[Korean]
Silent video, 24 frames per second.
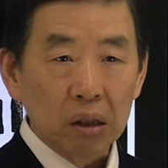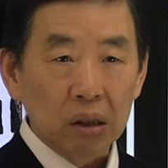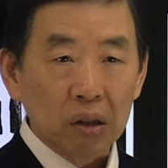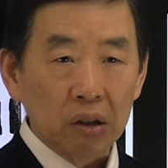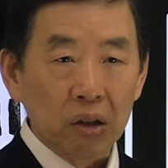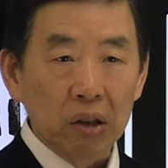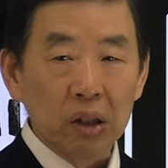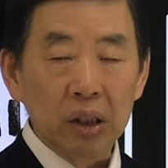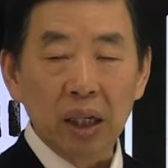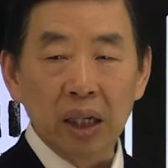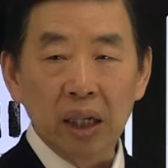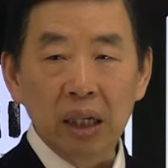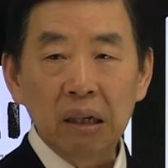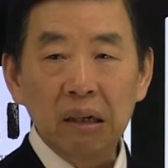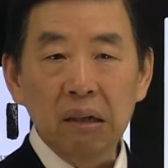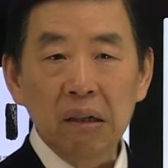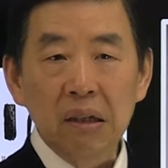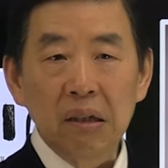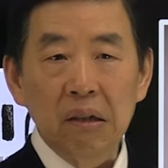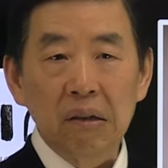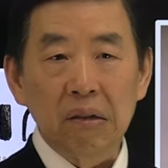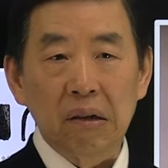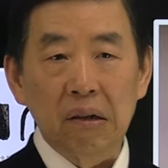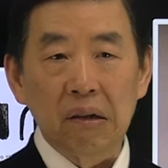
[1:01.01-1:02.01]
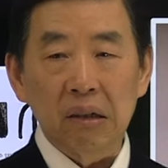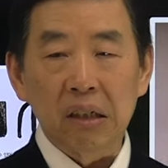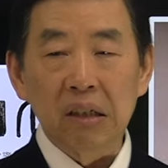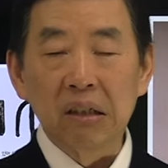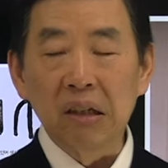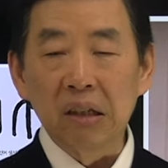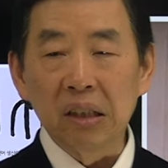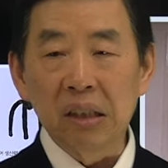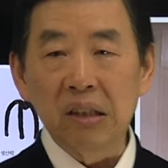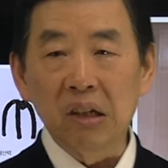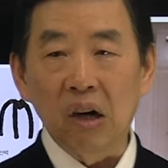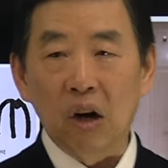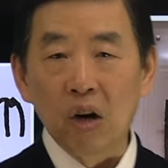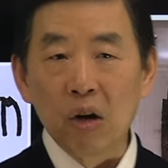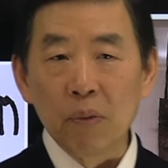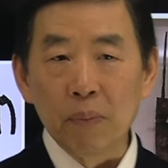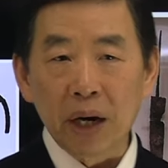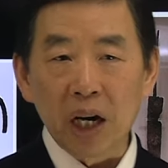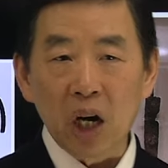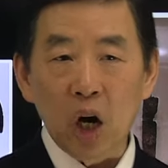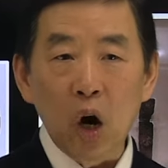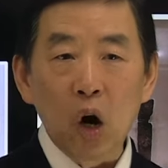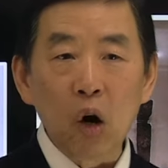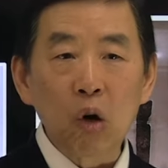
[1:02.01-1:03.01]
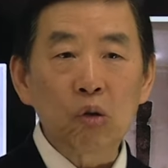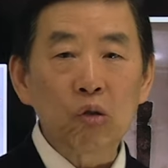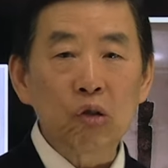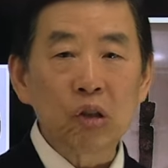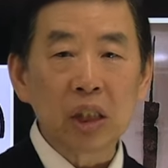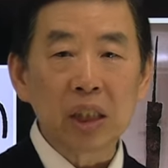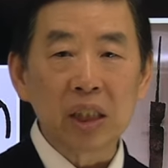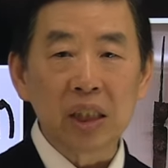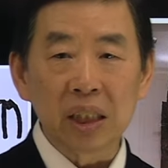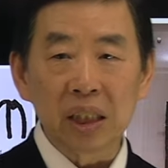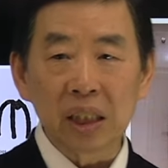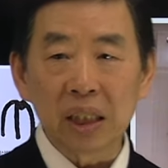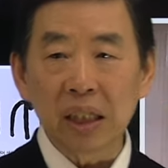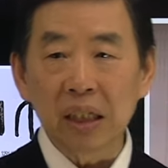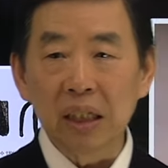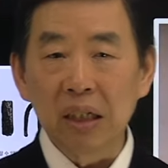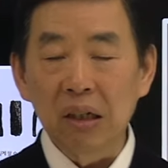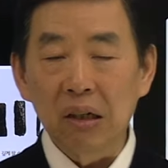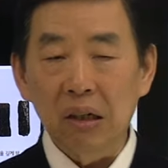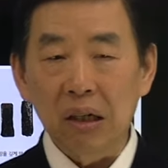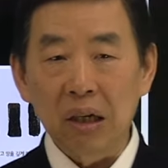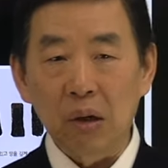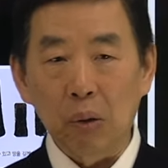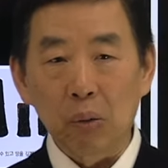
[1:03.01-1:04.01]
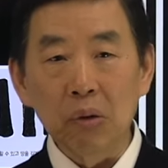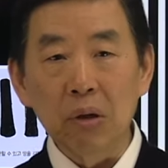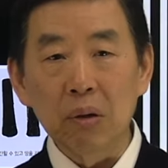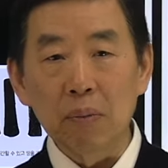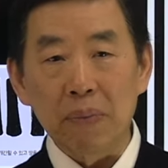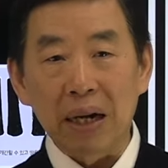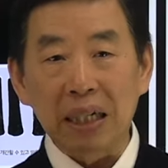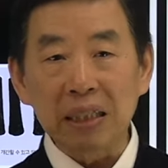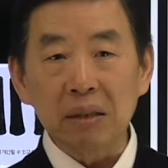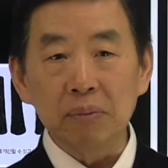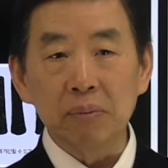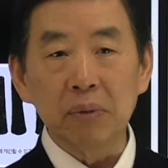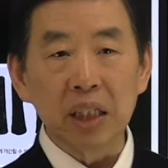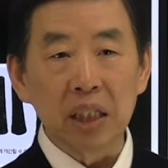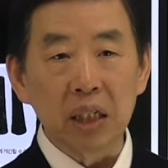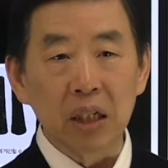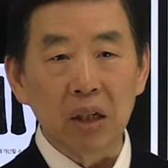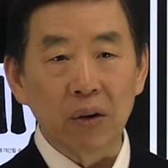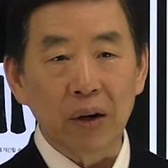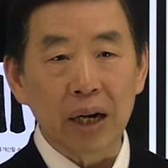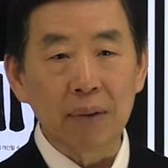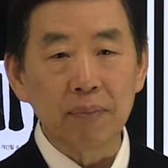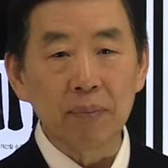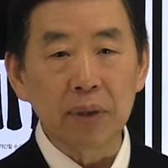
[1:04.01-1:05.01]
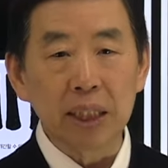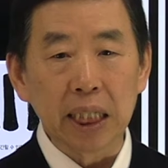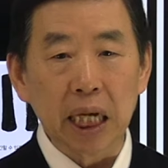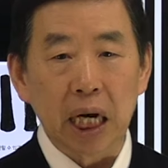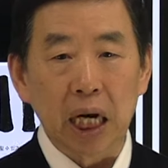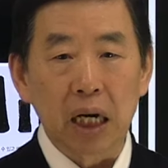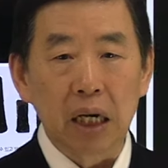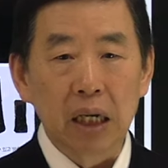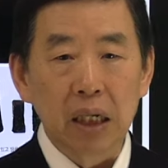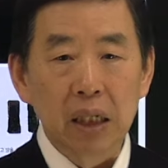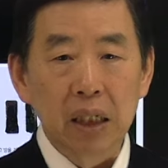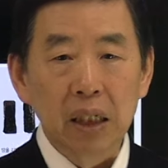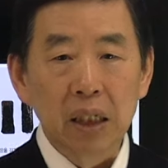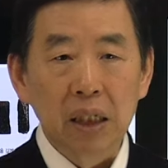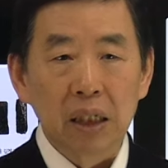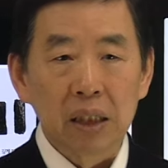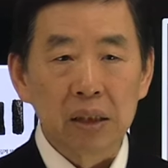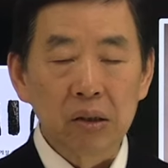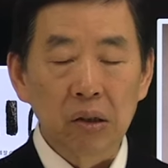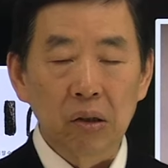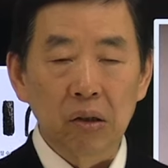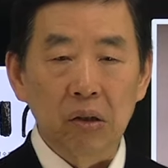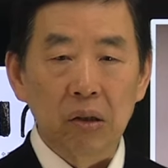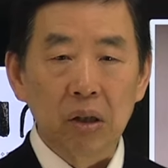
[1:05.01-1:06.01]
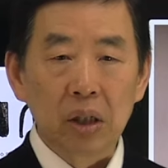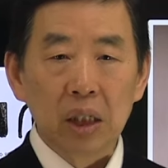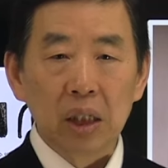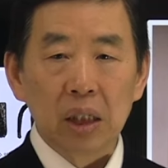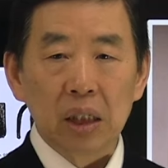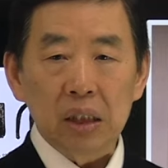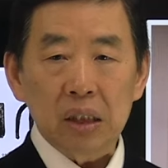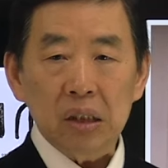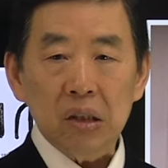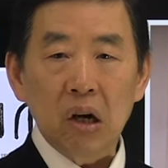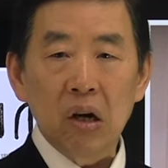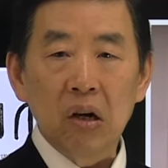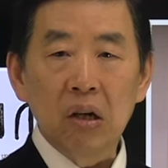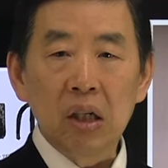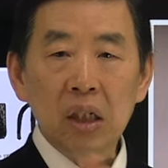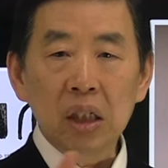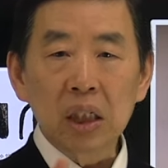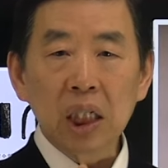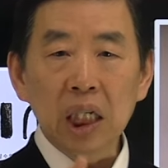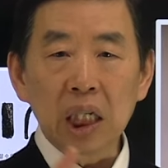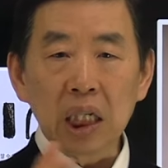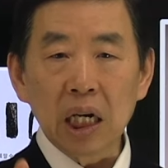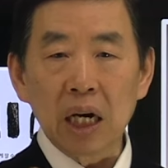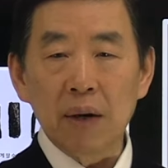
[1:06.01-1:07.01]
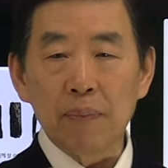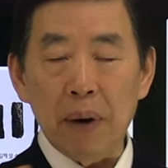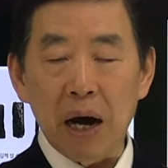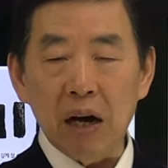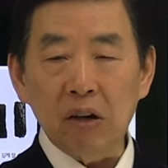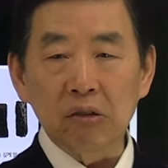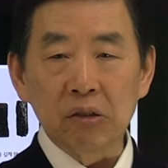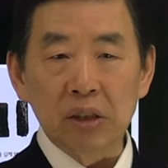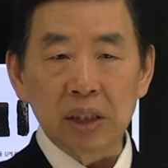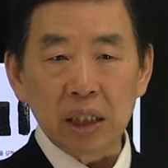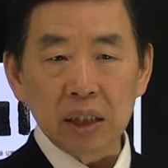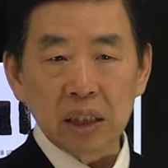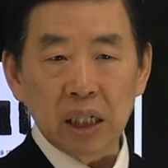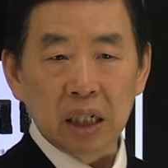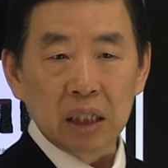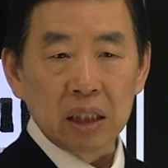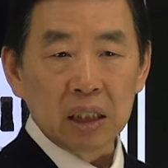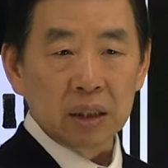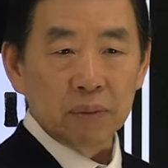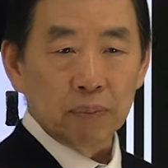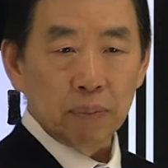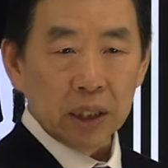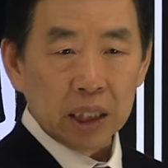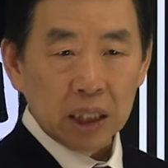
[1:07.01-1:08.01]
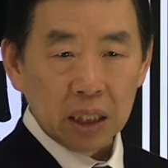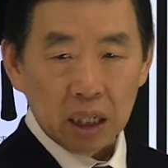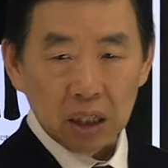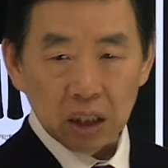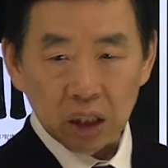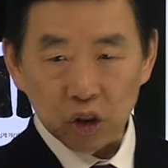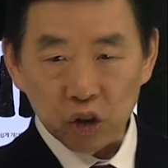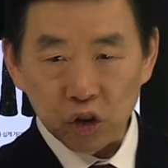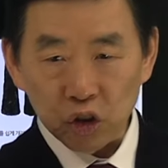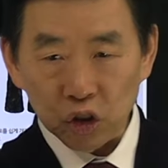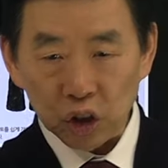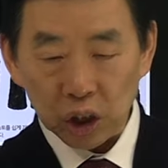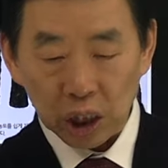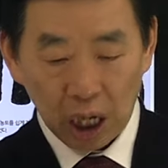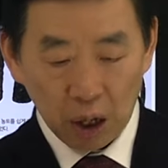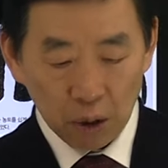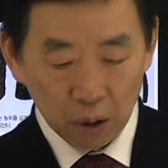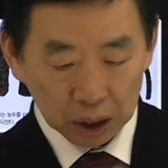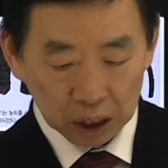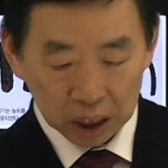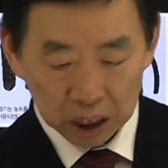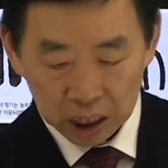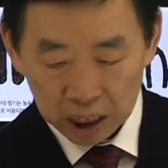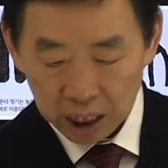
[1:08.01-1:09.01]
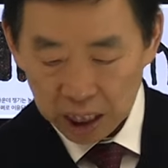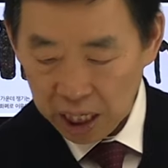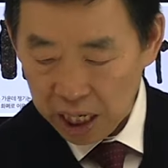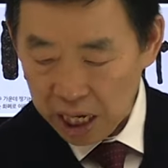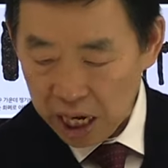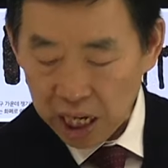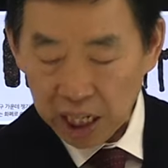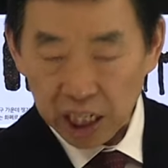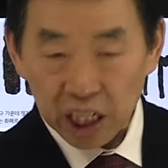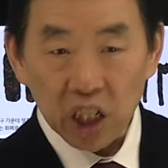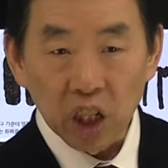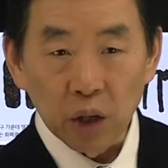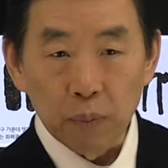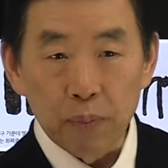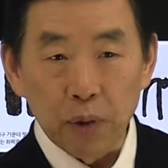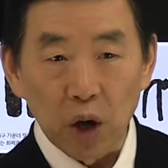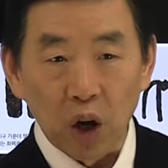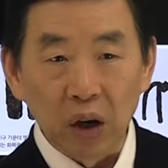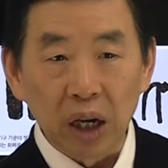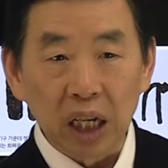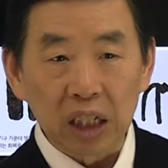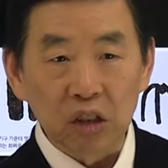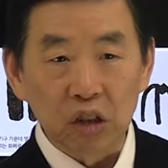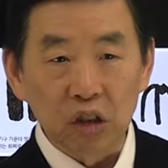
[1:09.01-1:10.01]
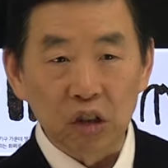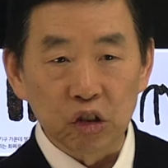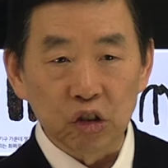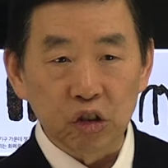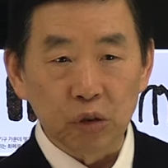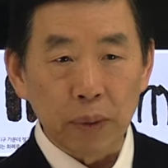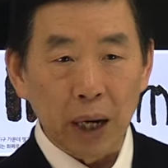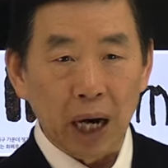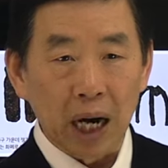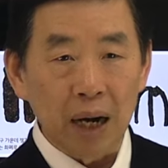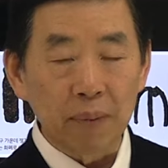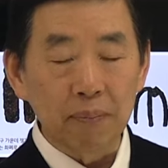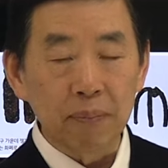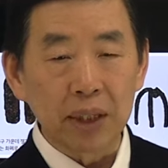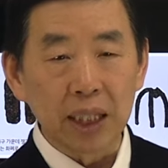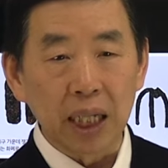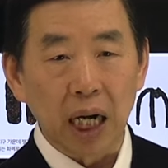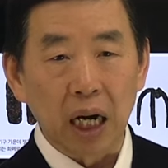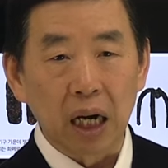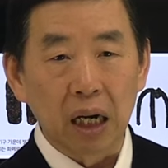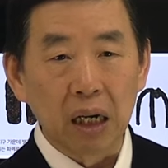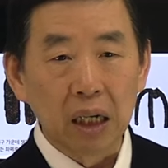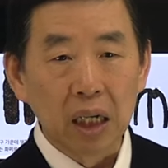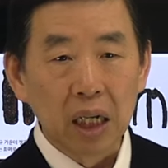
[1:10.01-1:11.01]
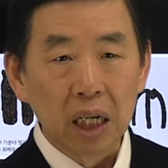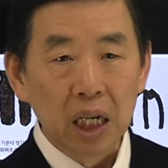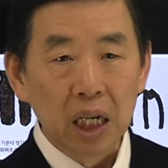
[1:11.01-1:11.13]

그런데 어, 그것이 얼마나 허구인지 예, 오늘 말씀드리려고 합니다. 그래서 철기가 바꾼 세상은 밑에 이렇게 쭉 나왔듯이 이런 변화들을 수방합니다.